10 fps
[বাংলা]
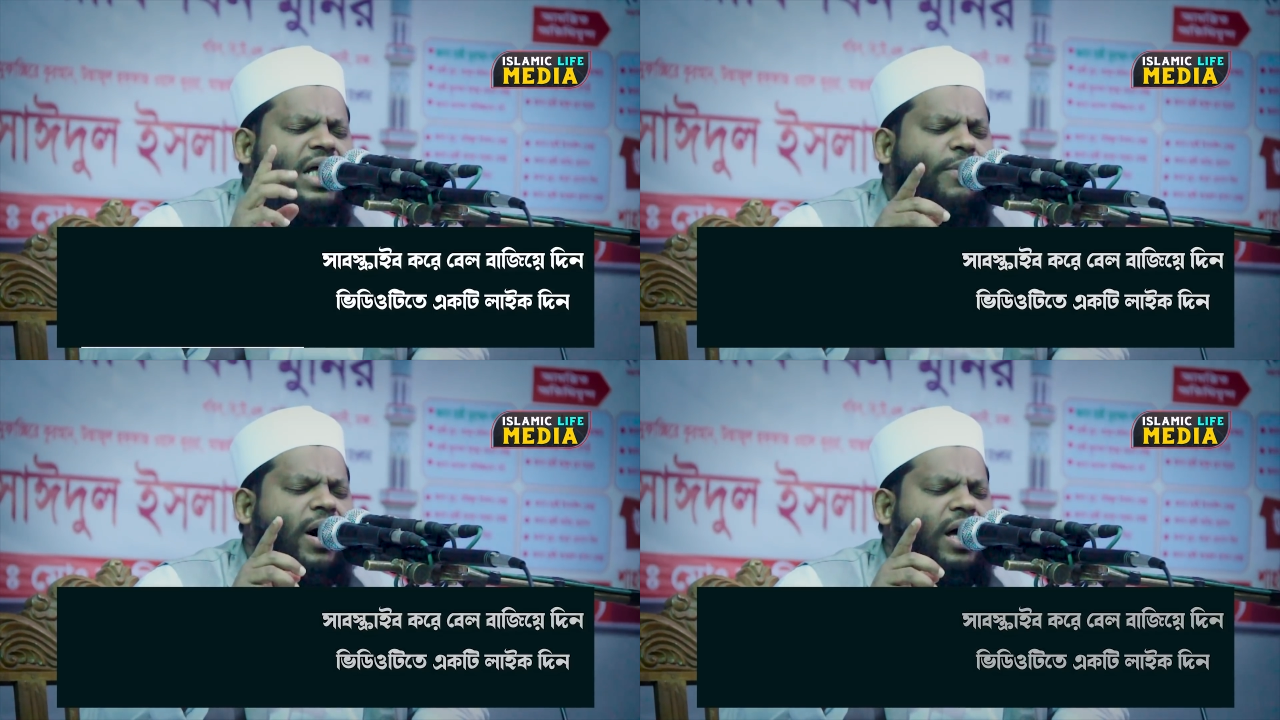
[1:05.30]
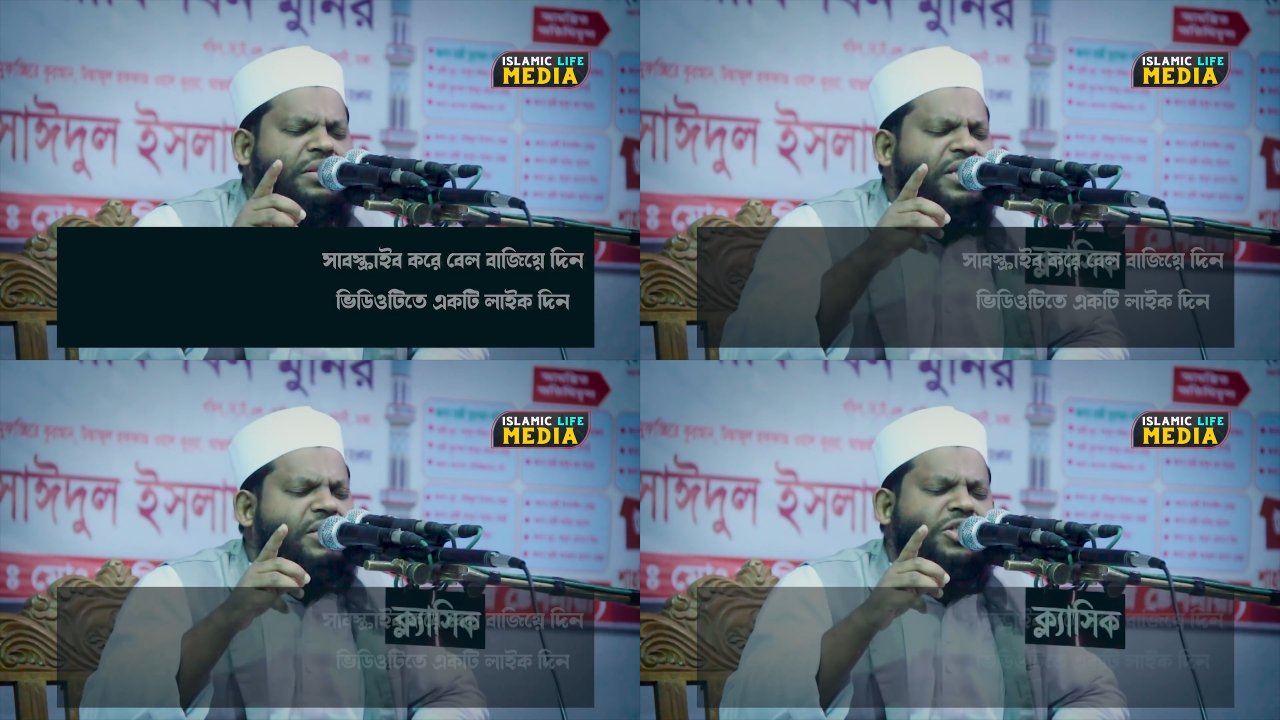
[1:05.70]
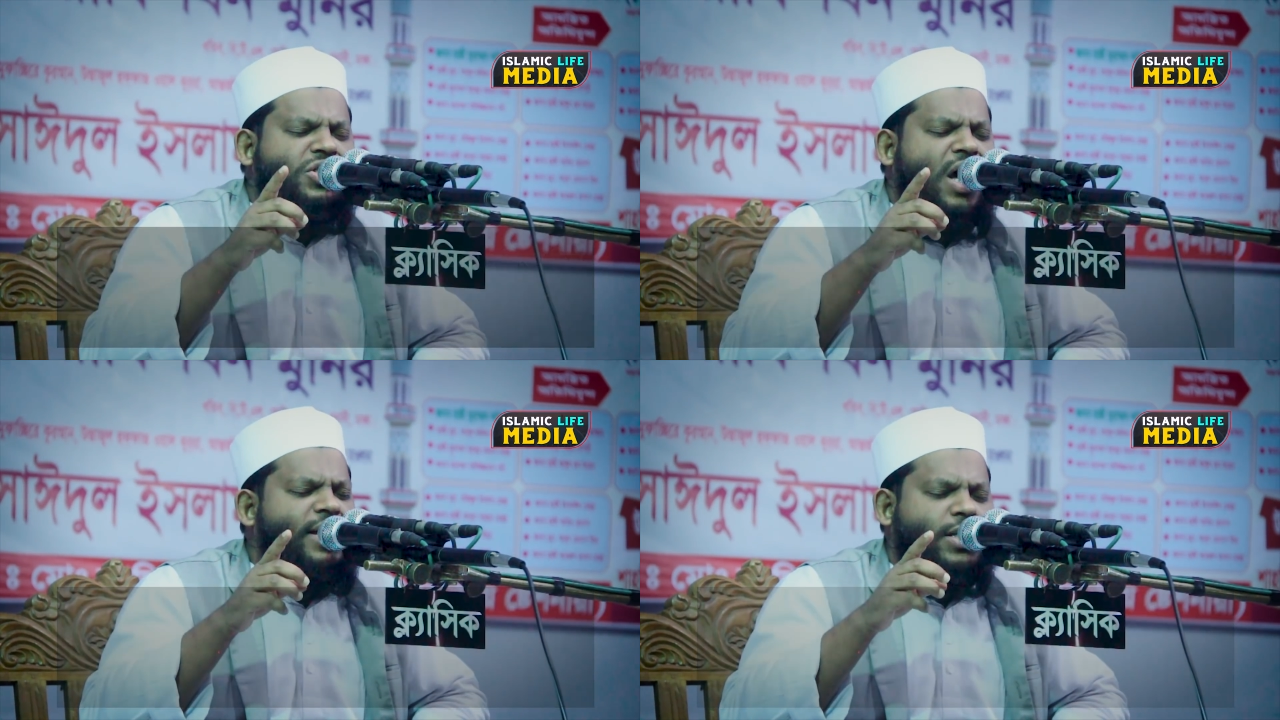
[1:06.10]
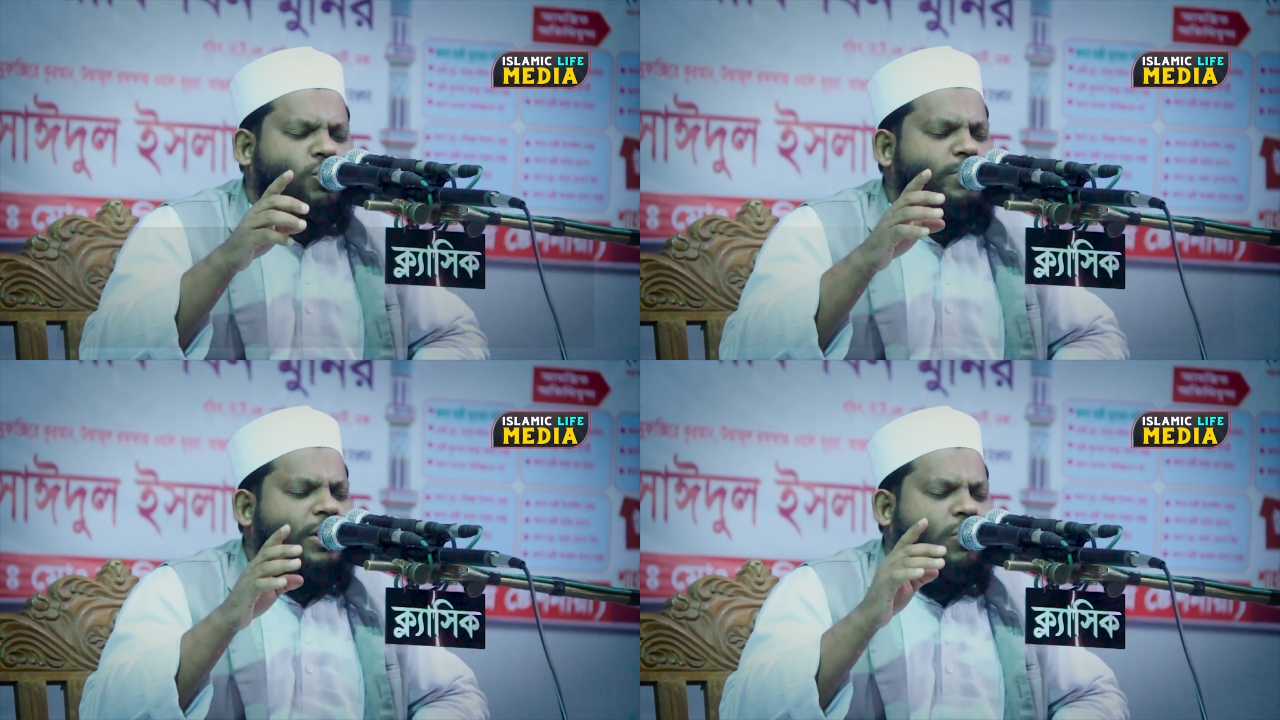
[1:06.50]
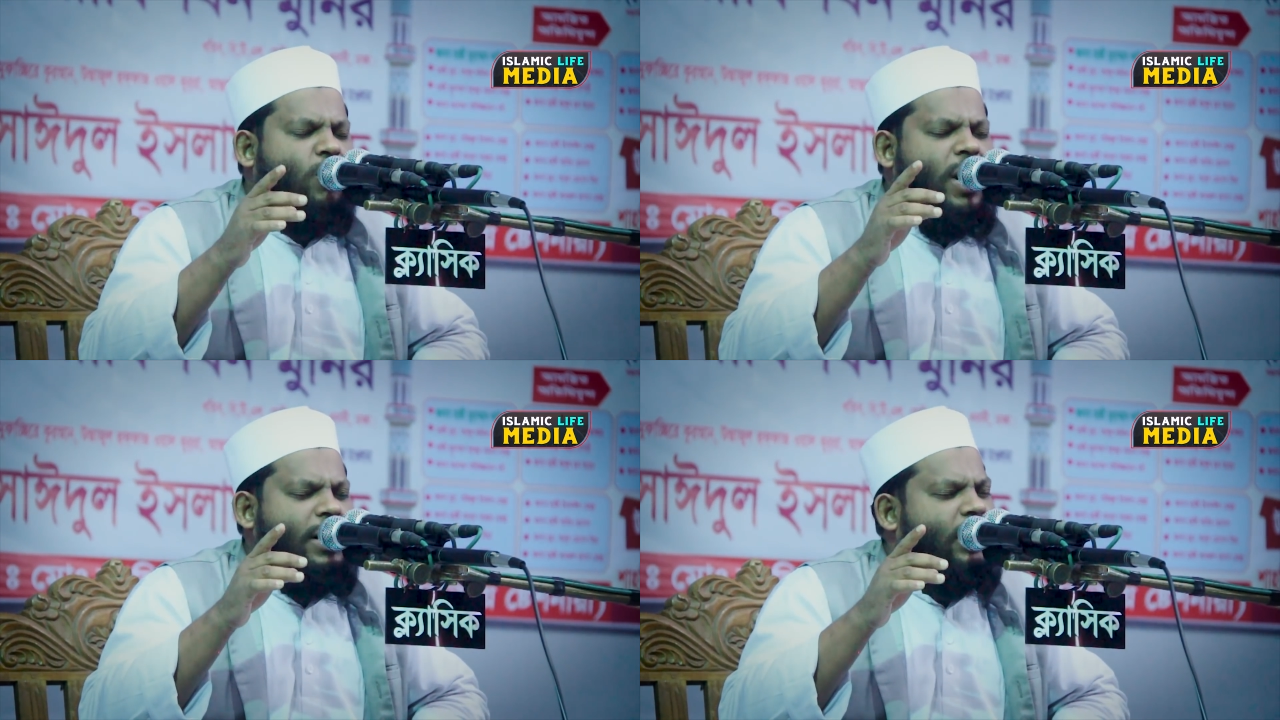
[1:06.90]
দাওয়াত দিতে চাই তুমি
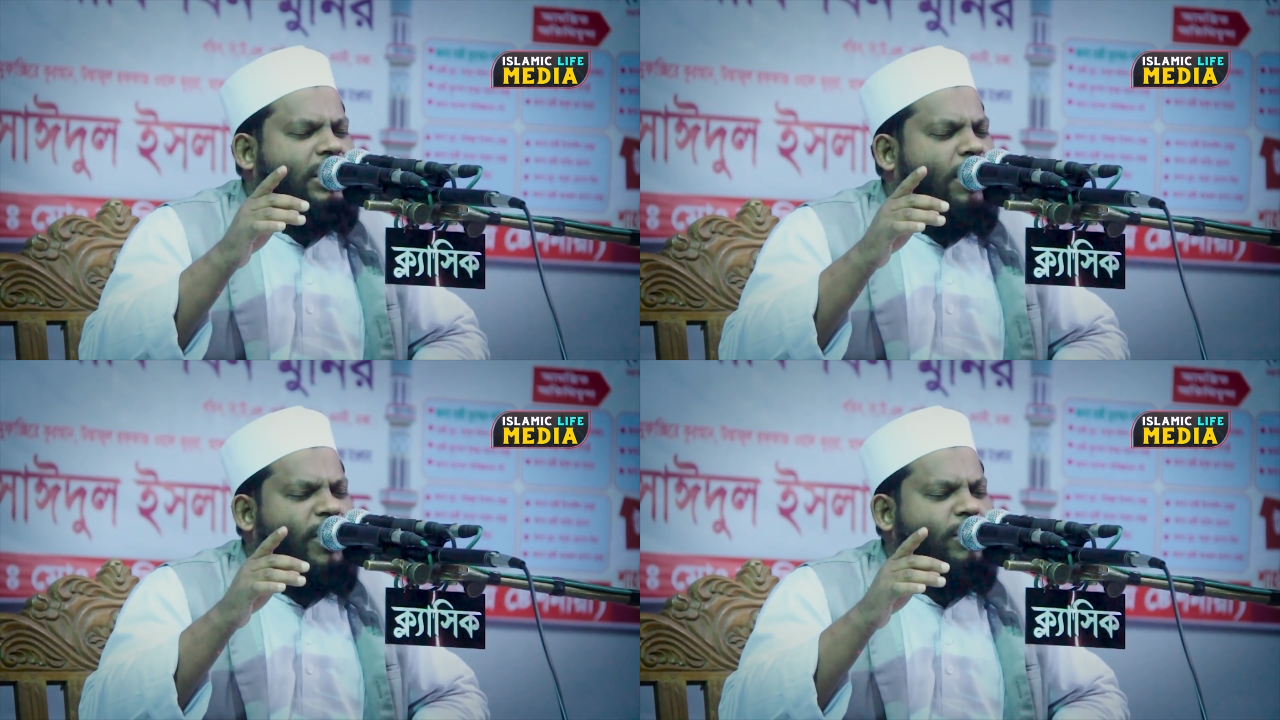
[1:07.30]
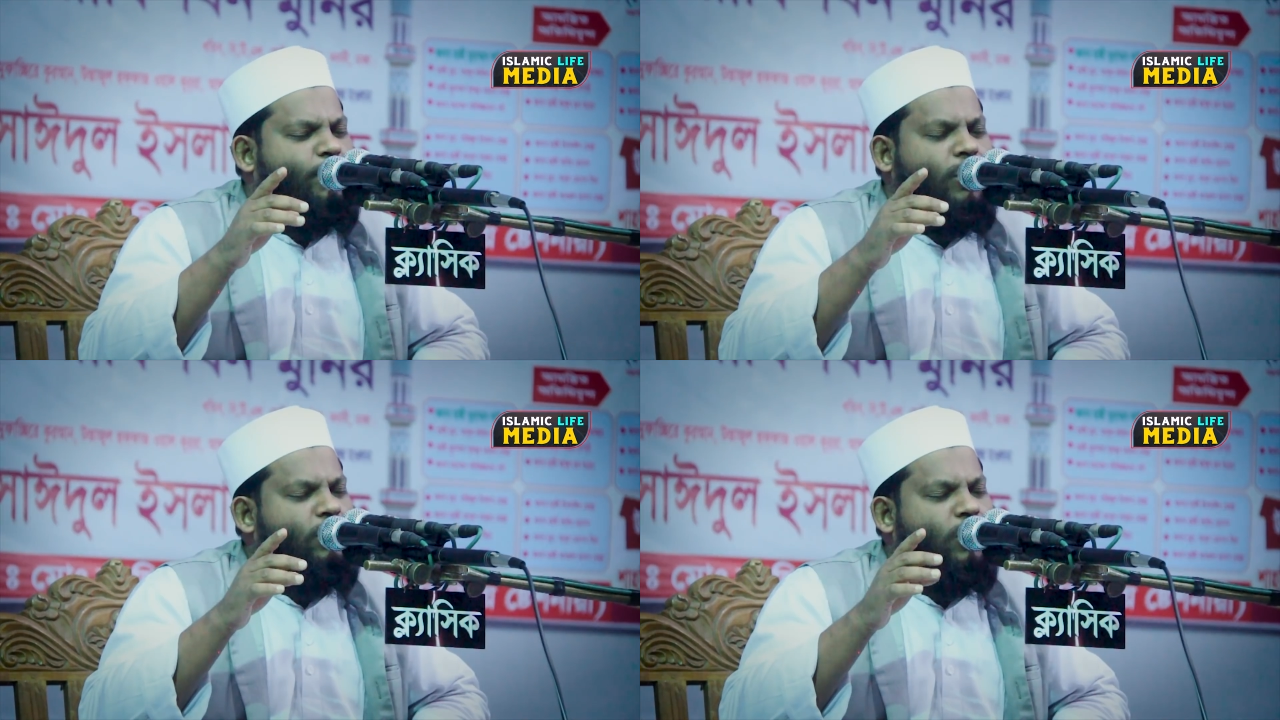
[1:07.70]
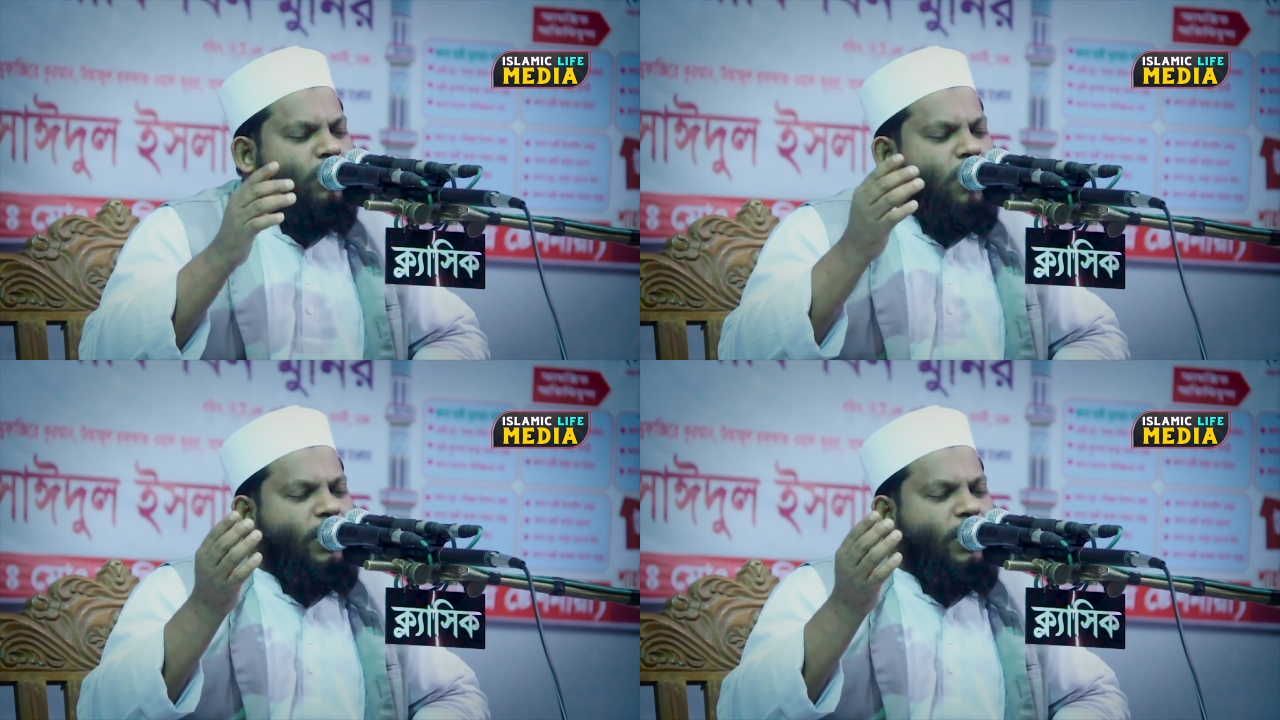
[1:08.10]
কোরআনের দাওয়াত বন্ধ